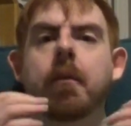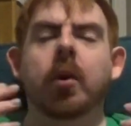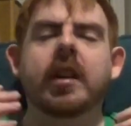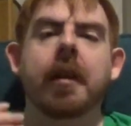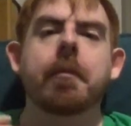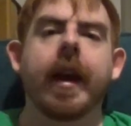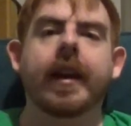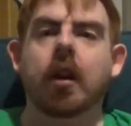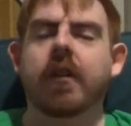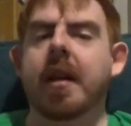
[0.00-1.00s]
und dann
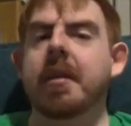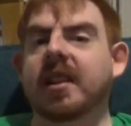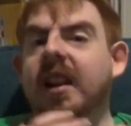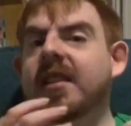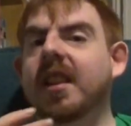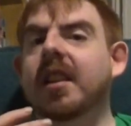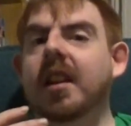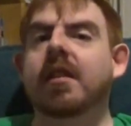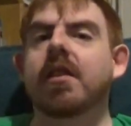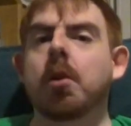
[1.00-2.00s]
merkt er auf einmal, dass der
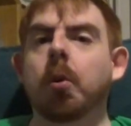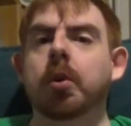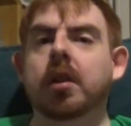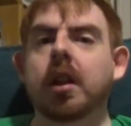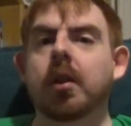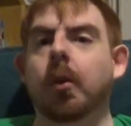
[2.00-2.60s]
Transfer losgeht